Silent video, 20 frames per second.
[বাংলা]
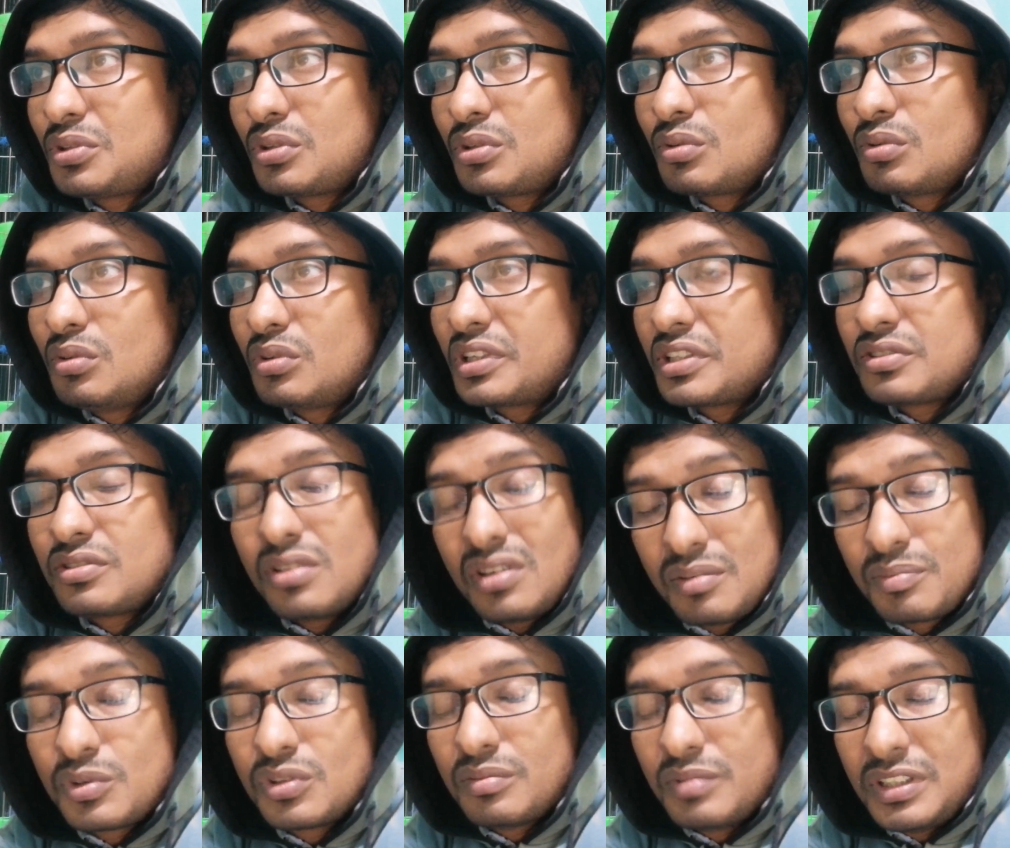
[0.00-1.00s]
বিষয়গুলোকে
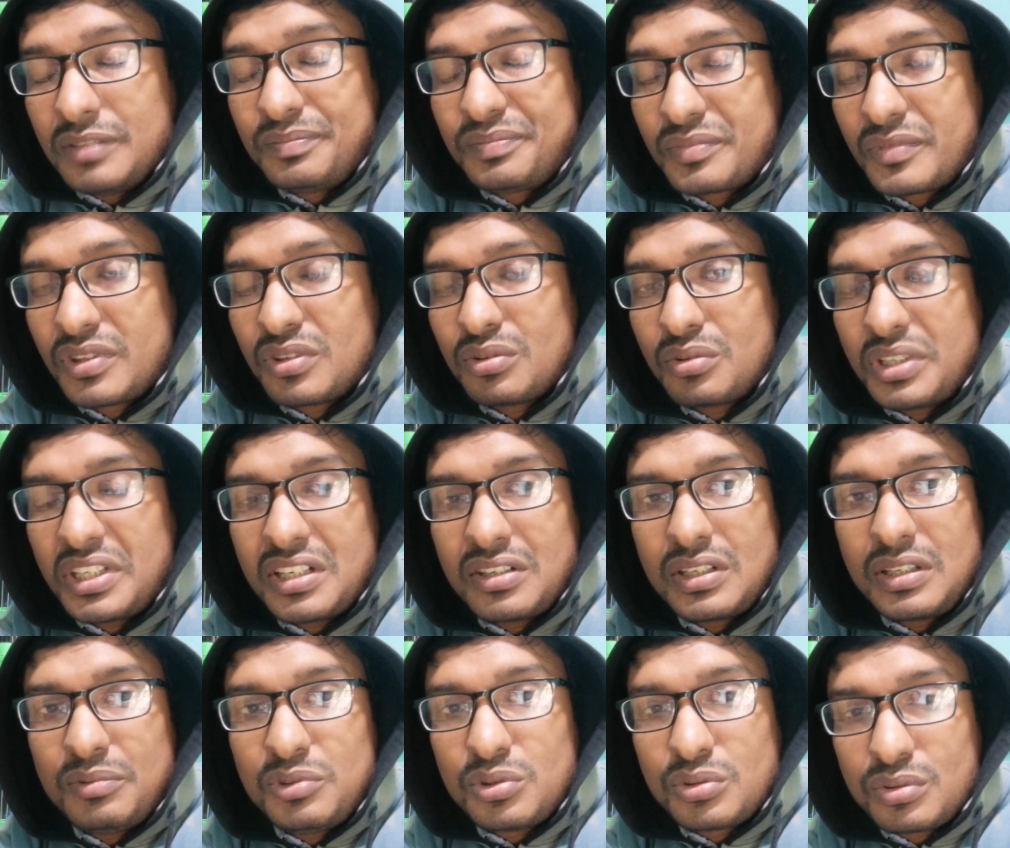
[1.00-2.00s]
সলভ করবে তো এই
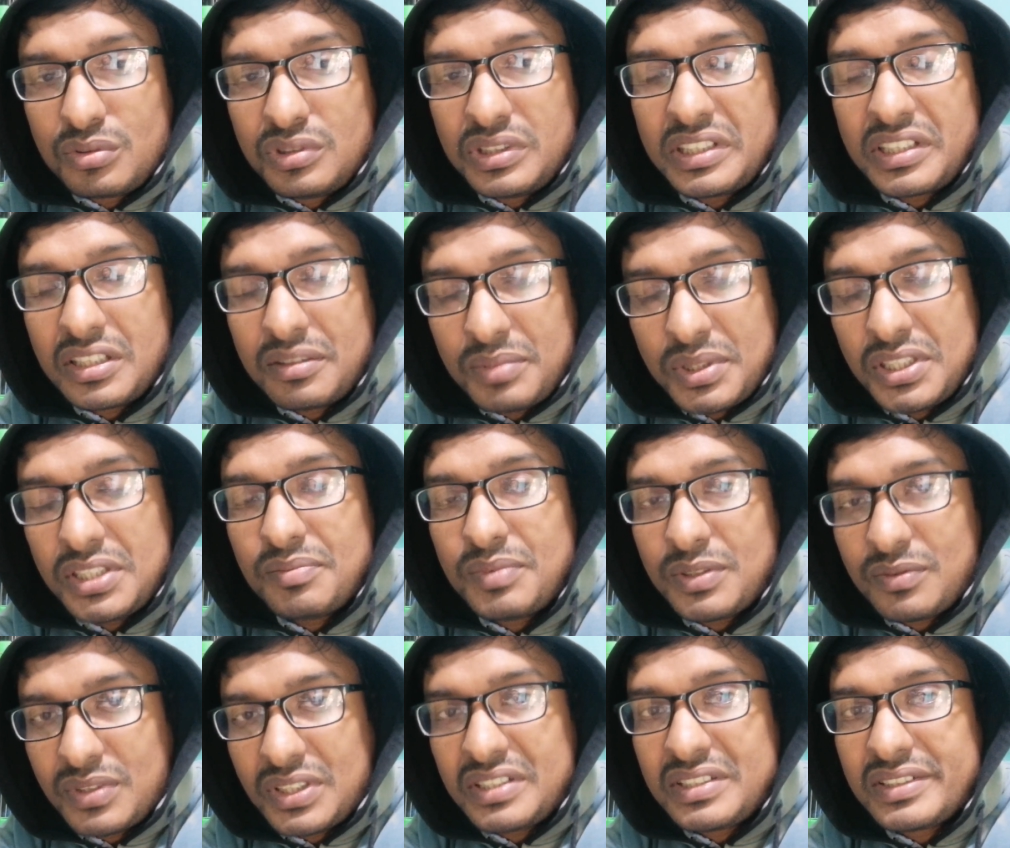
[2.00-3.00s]
কারণে আমি নতুনদেরকে বেশি
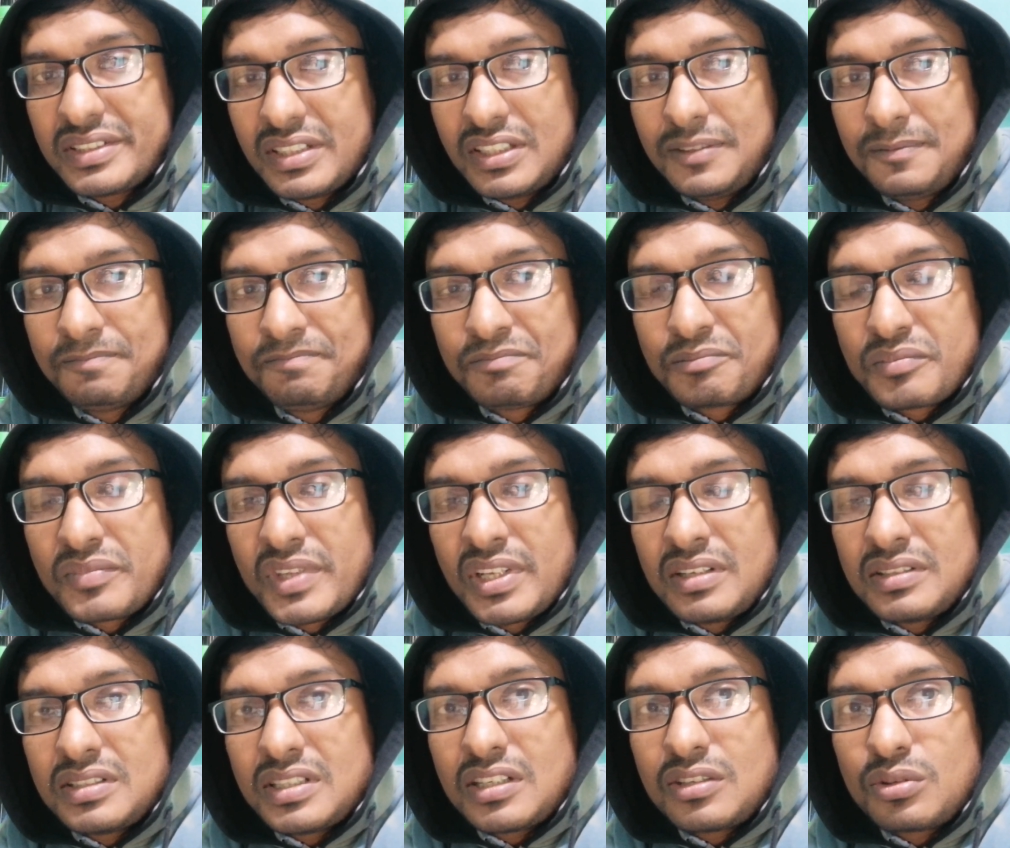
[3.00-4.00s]
প্রেফারেন্স দিই
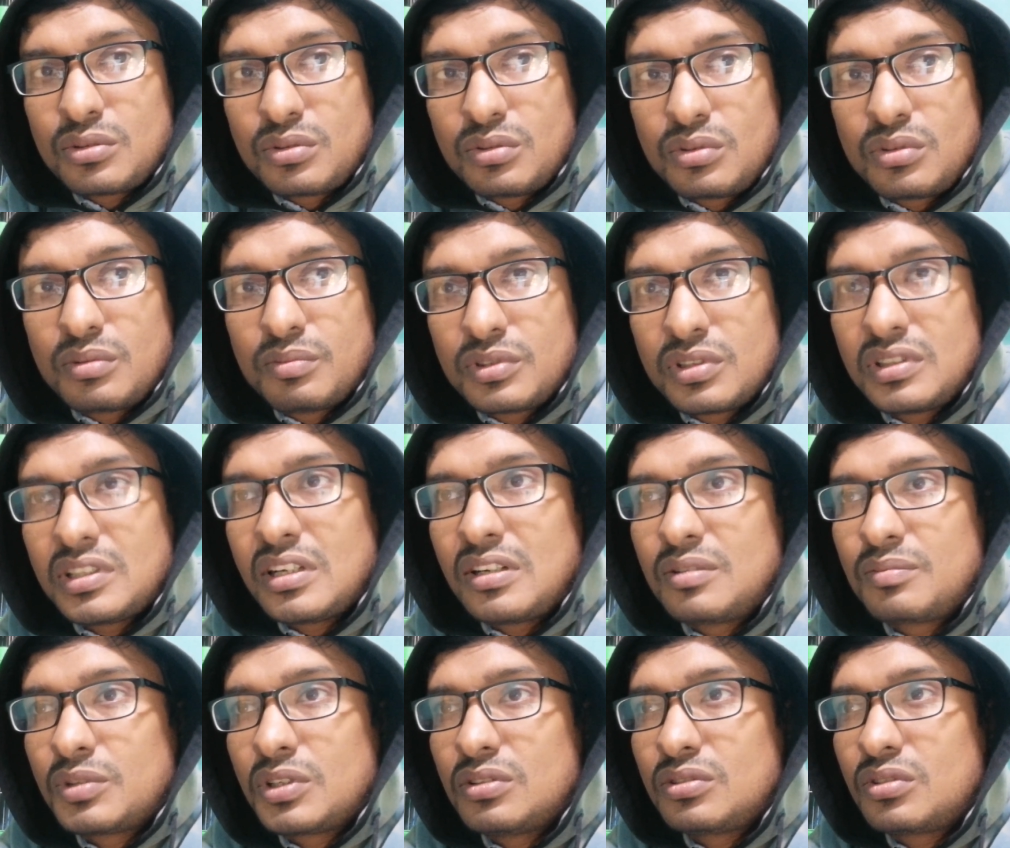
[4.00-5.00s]
যারা নতুন কবুতর
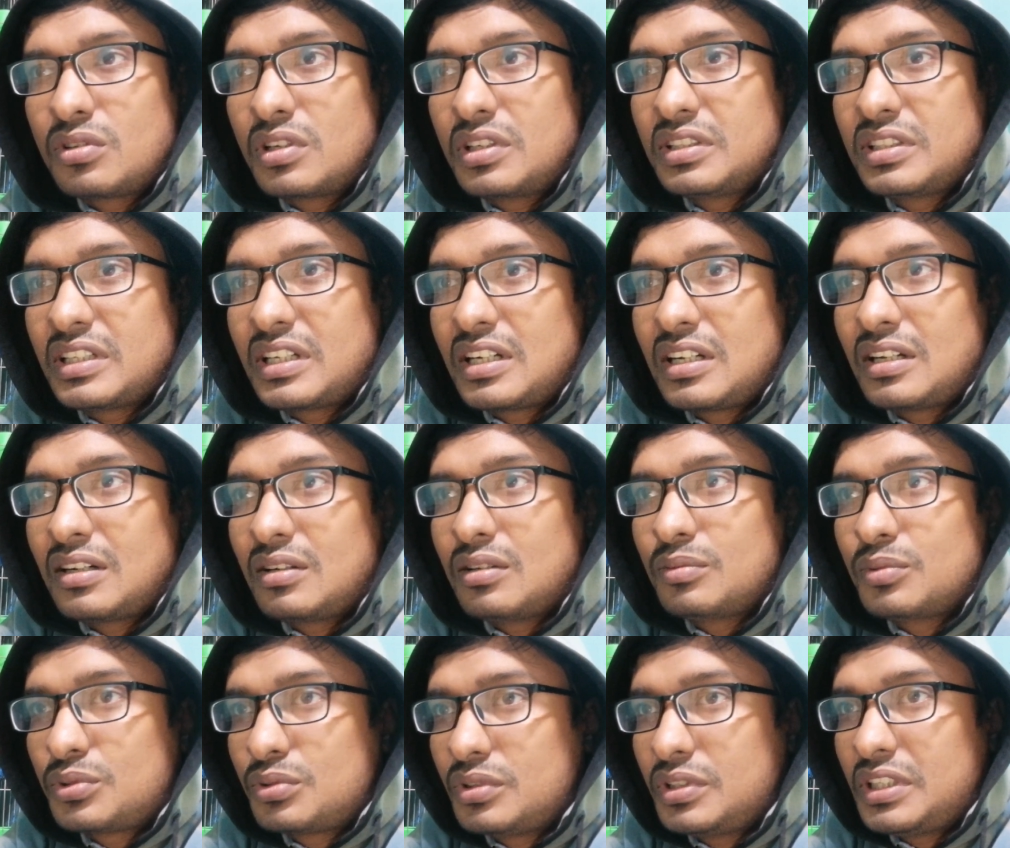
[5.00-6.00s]
লালন পালন করেন তারা
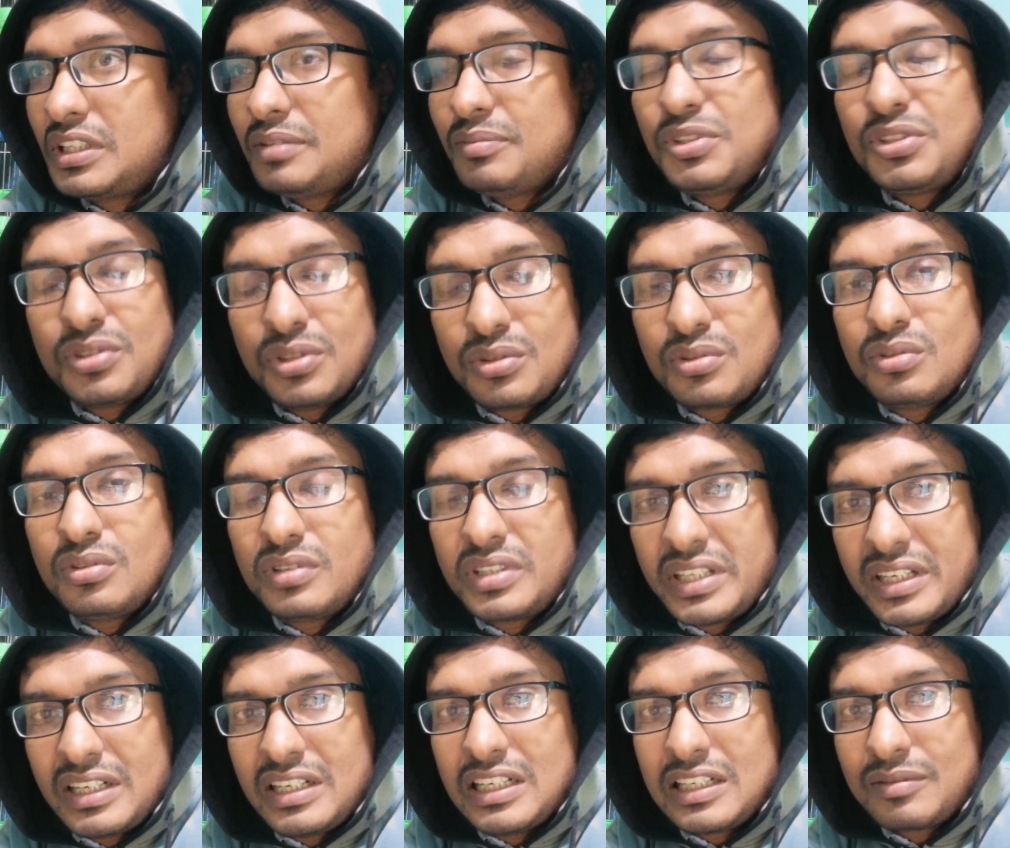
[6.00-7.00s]
অবশ্যই এই বিষয়গুলো
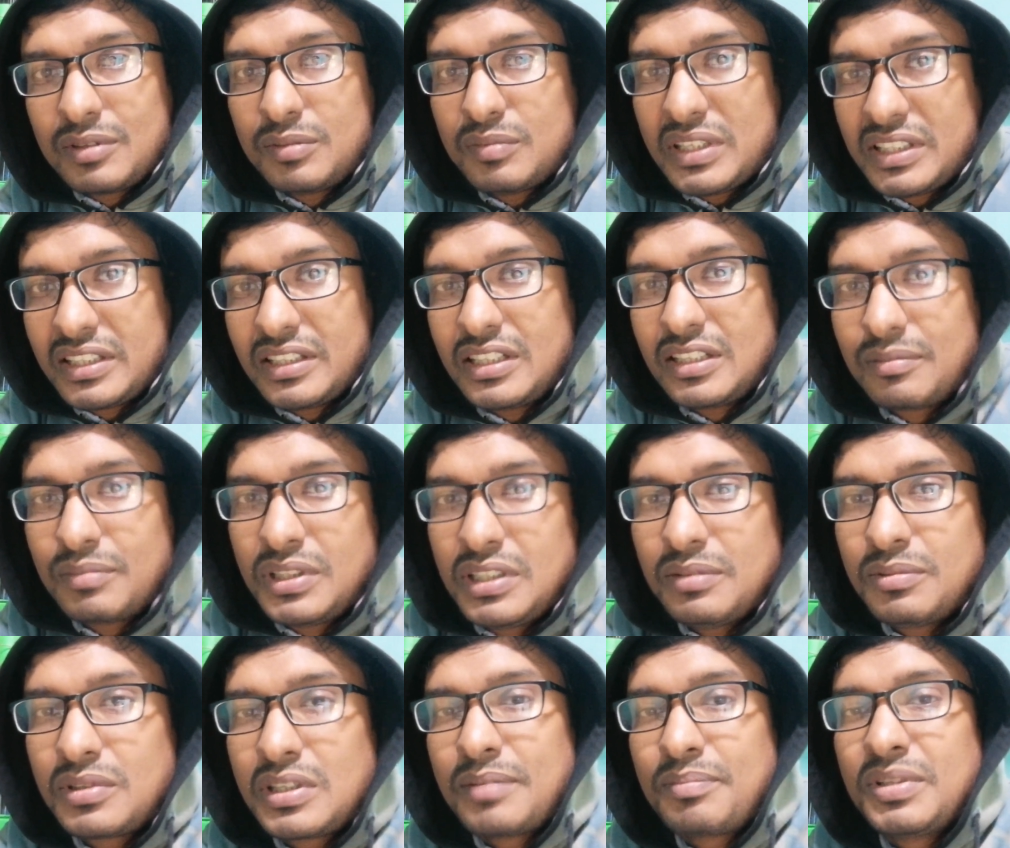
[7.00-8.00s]
খেয়াল রাখবেন মাথায় রাখবেন
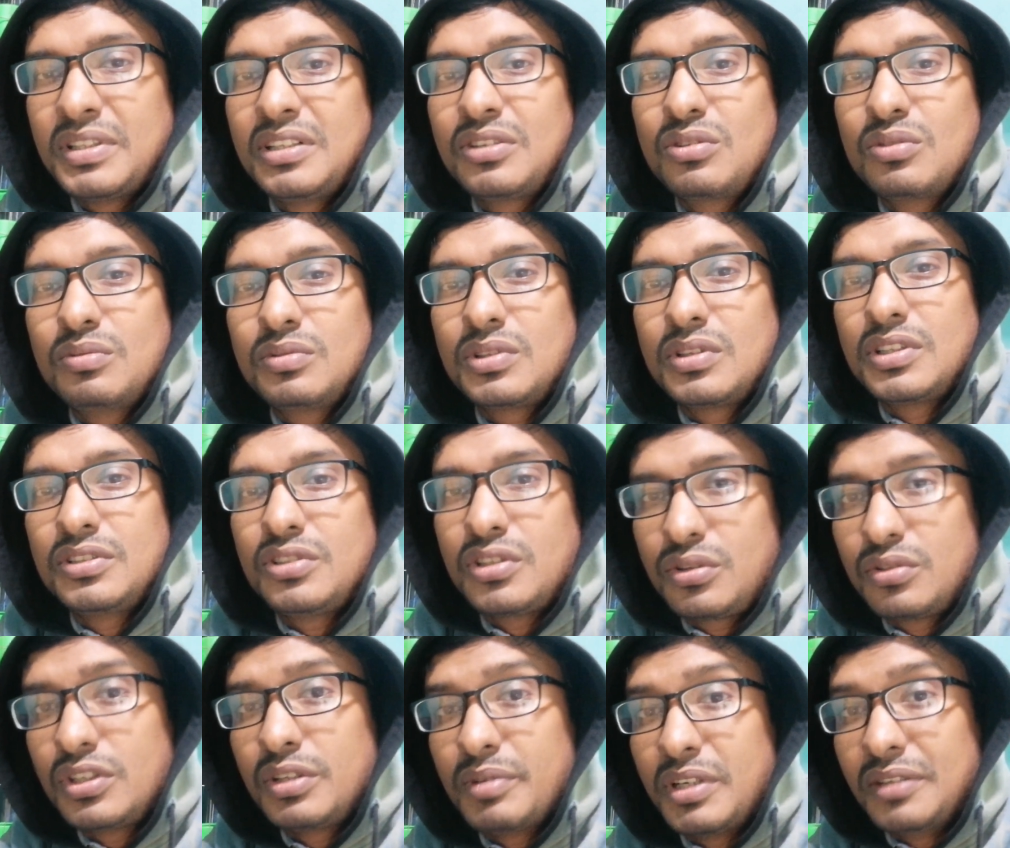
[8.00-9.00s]
এবং আপনাদের কবুতরের
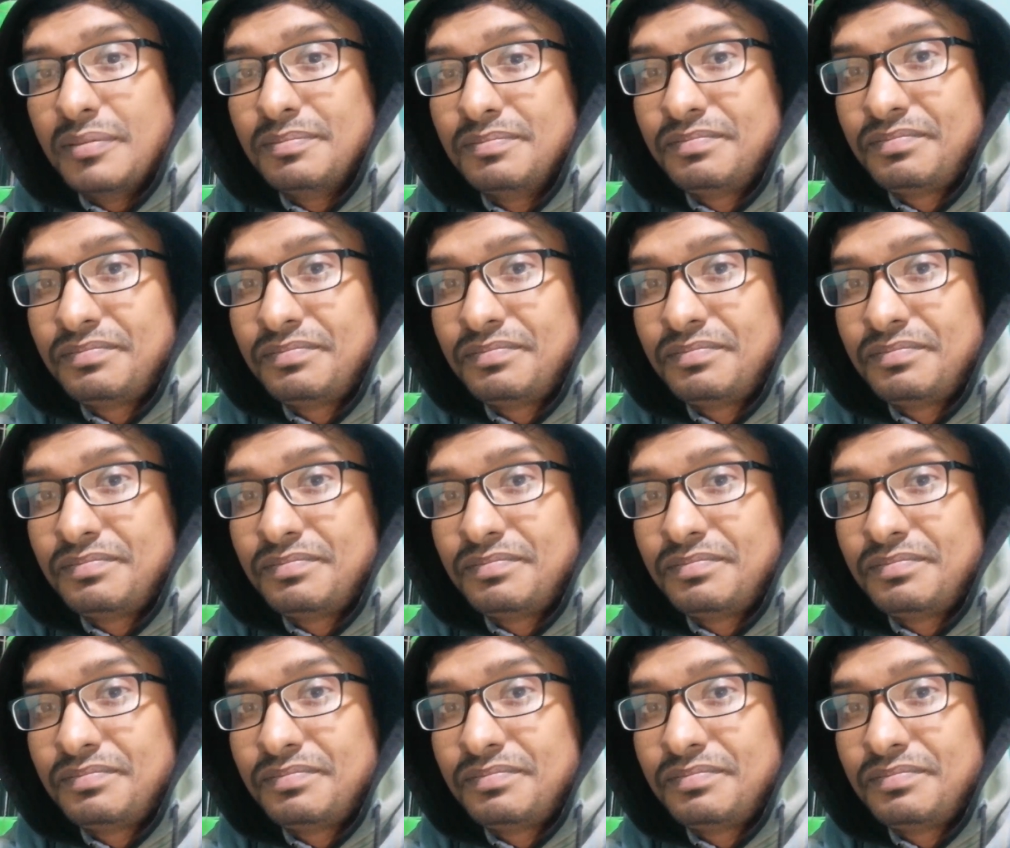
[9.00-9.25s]
যত্ন নেবেন